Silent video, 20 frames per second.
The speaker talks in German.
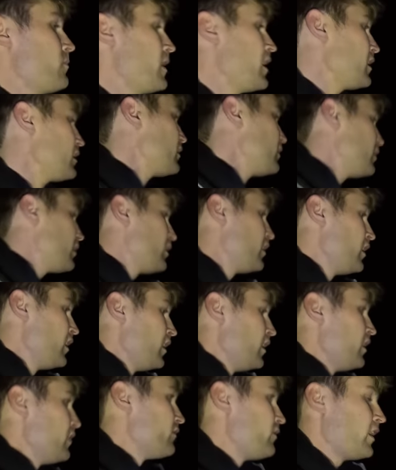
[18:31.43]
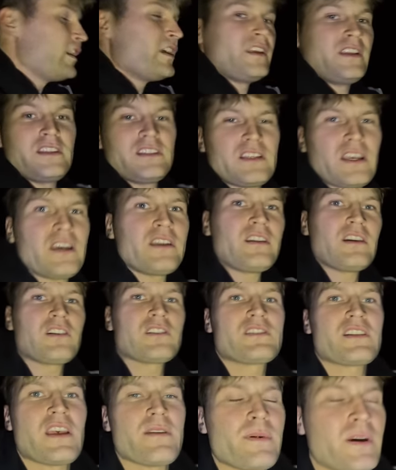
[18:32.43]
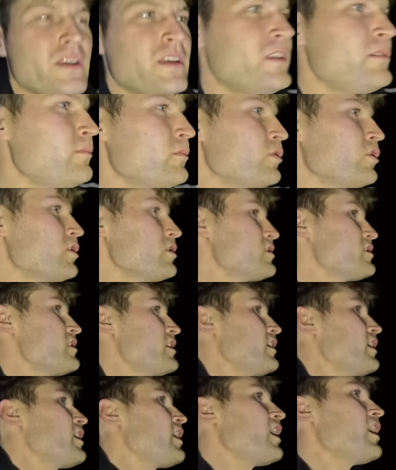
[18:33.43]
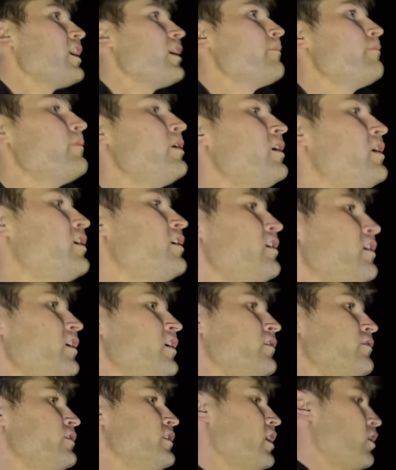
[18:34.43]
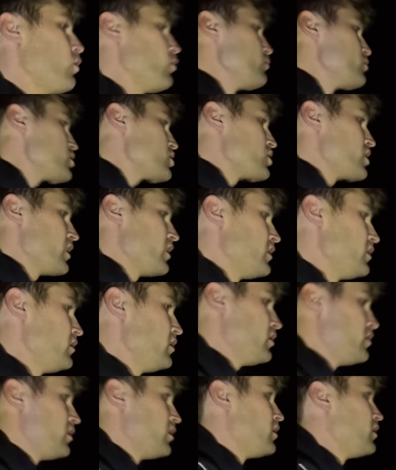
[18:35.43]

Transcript: machen, weil ich halt auch selber hin muss, den Kram wieder umstellen.